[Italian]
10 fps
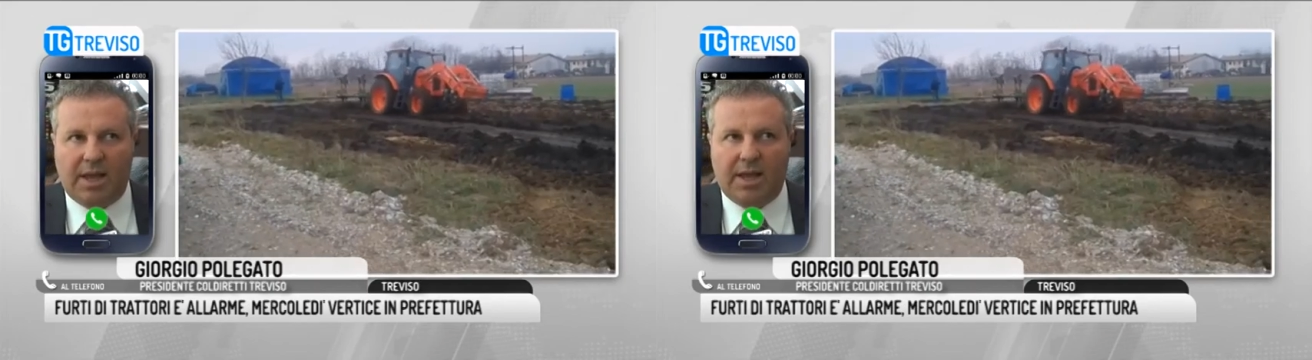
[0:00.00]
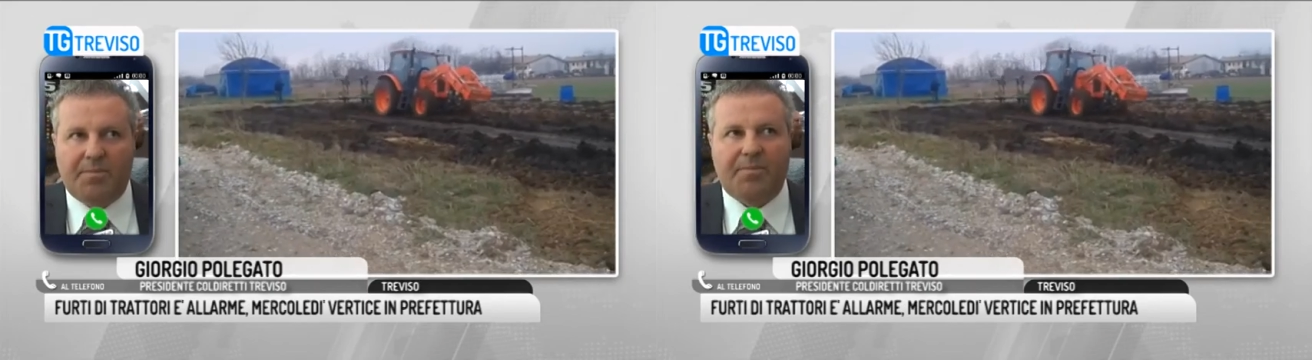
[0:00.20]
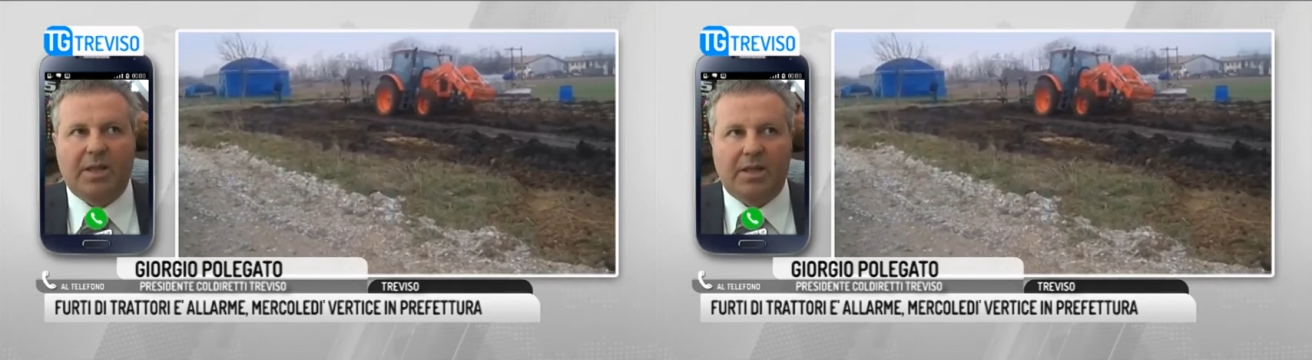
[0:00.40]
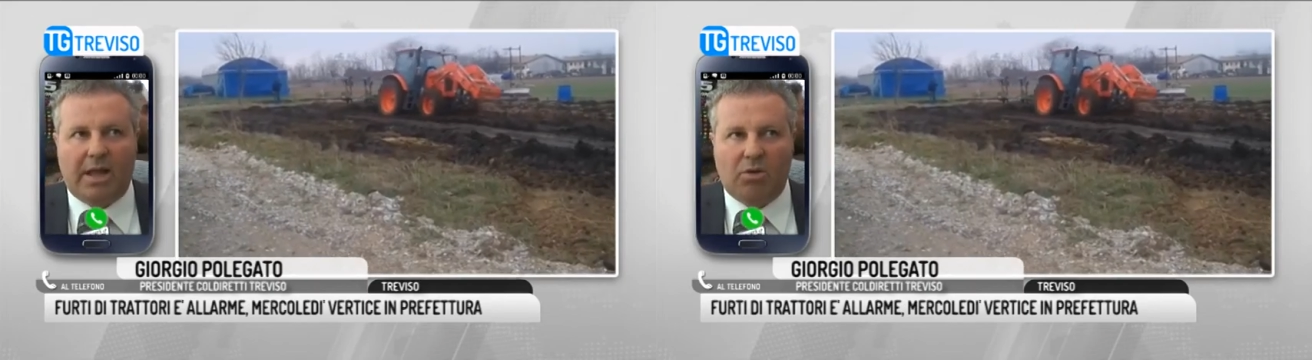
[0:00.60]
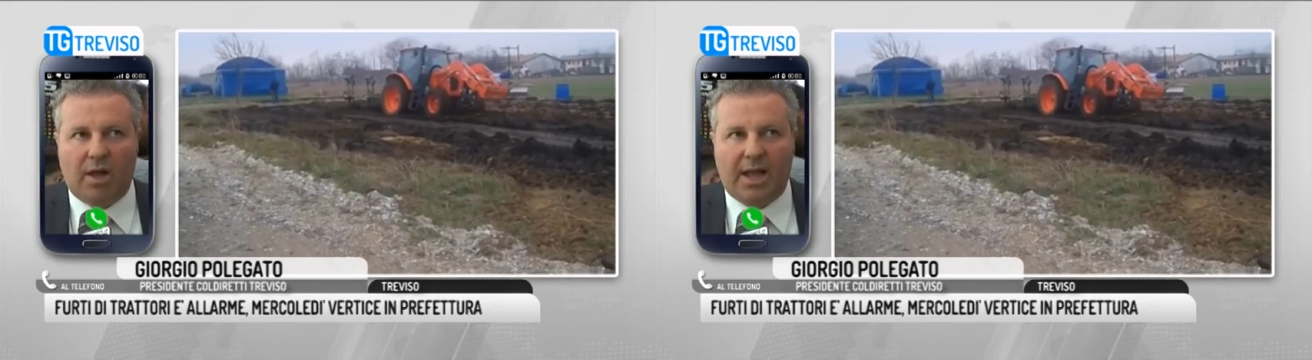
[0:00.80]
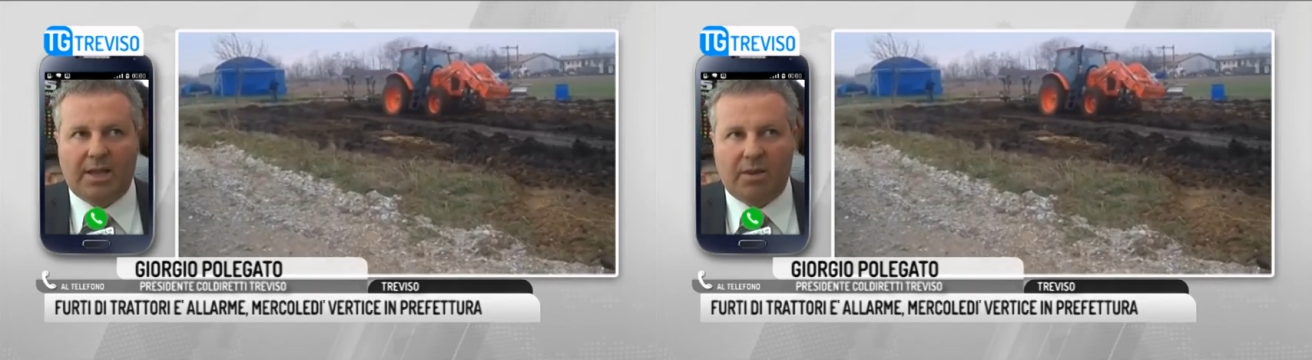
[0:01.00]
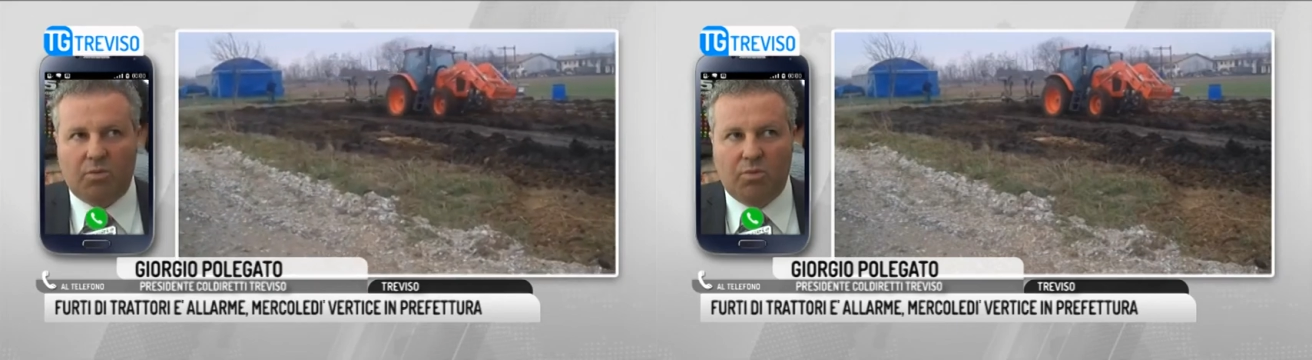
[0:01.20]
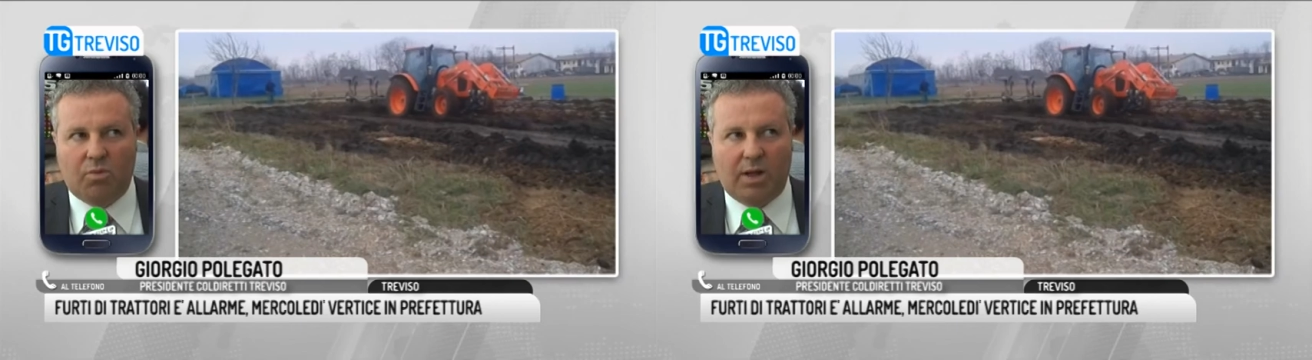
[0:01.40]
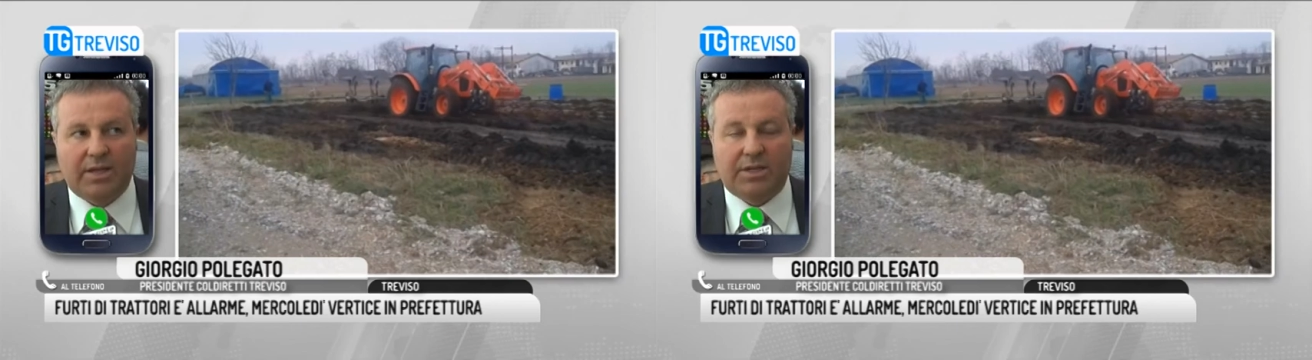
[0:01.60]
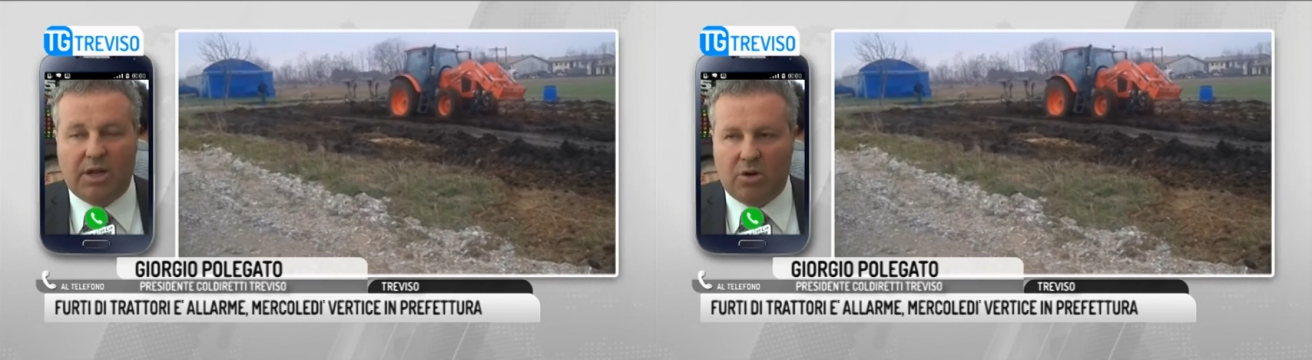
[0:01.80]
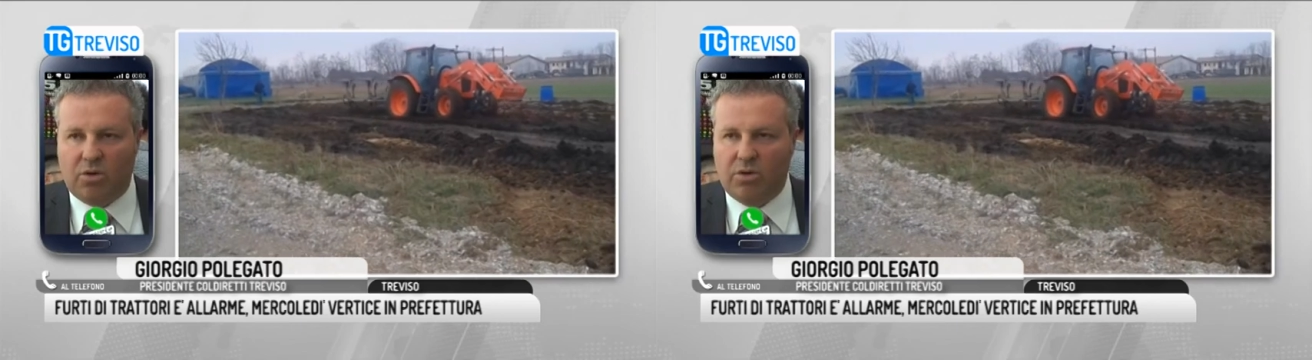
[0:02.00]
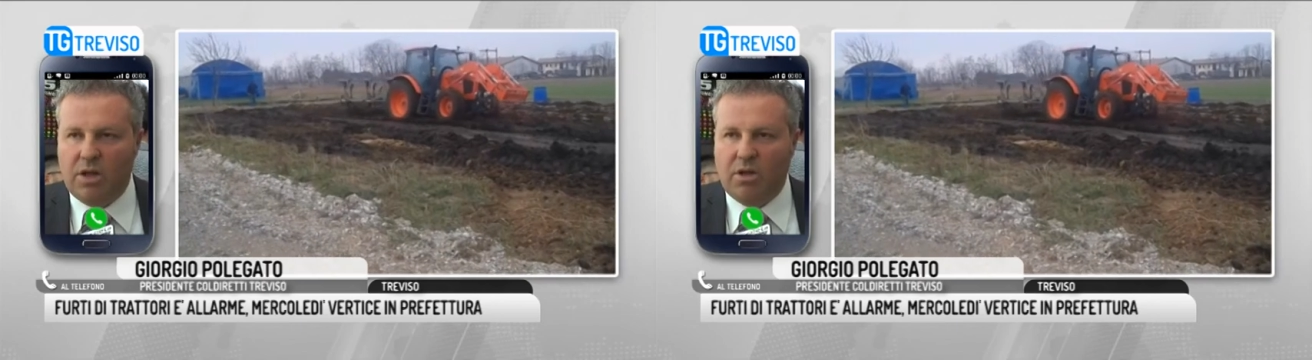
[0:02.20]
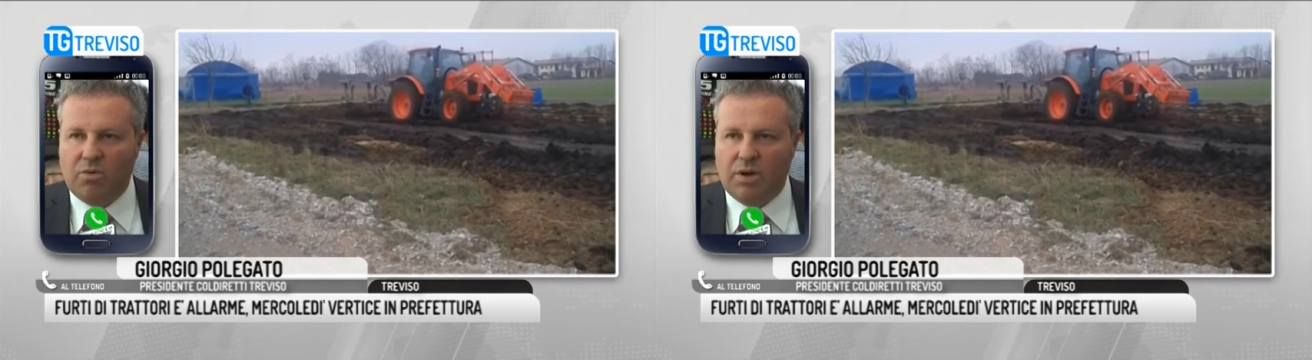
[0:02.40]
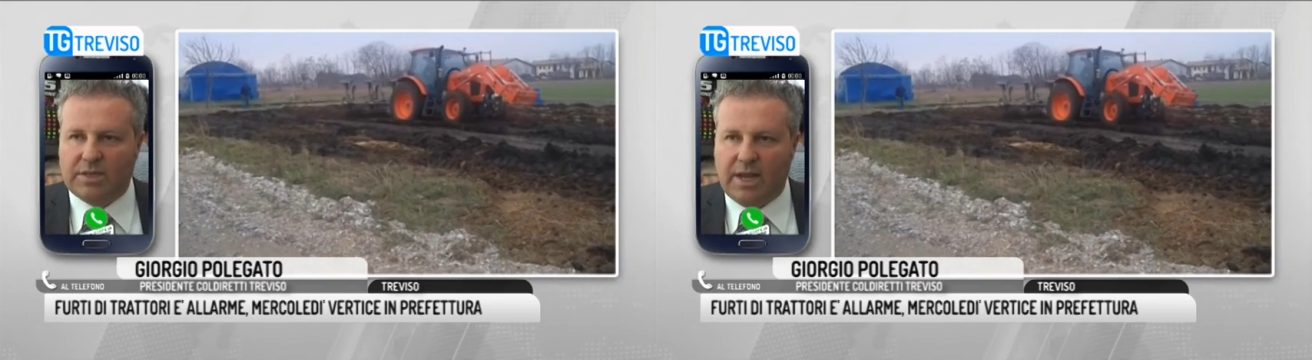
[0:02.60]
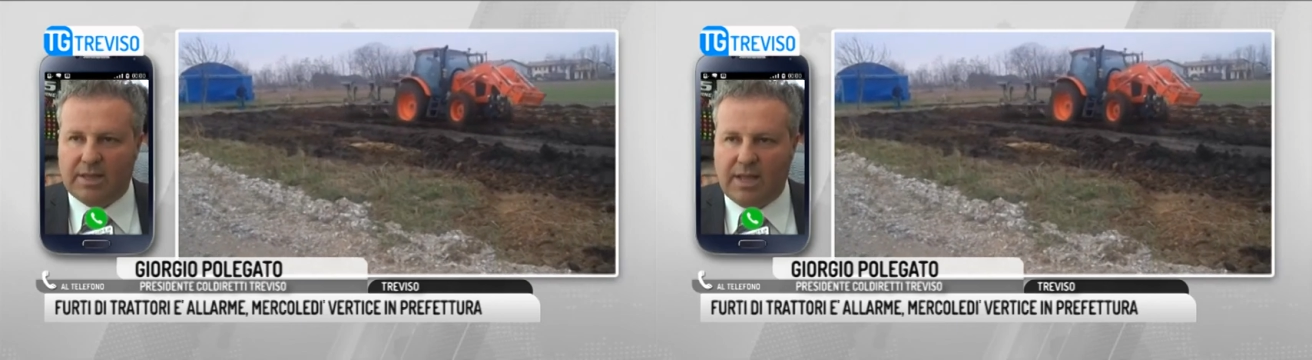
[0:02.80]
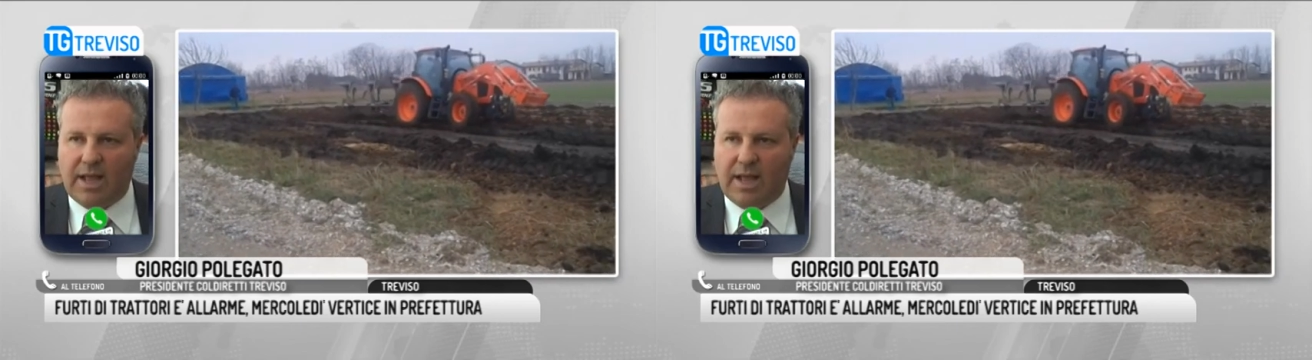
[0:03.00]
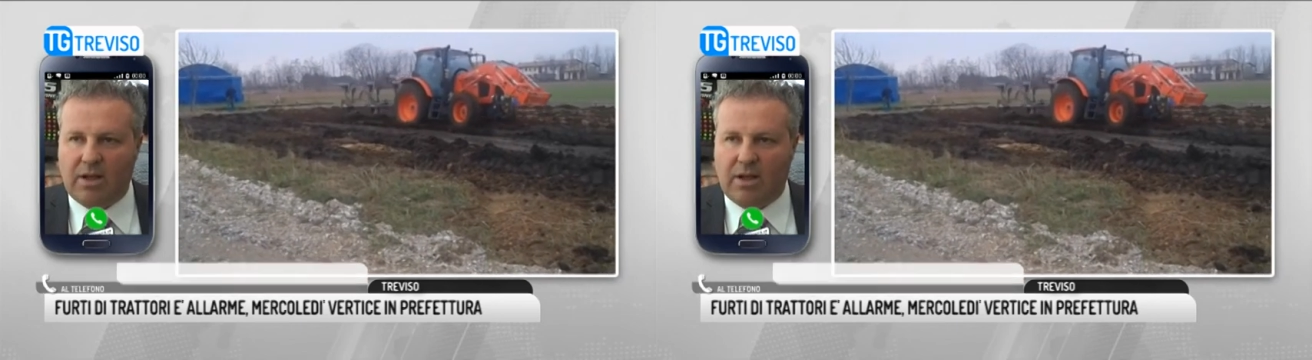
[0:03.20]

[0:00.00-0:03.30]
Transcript: se, come poter prevenire questi tipi di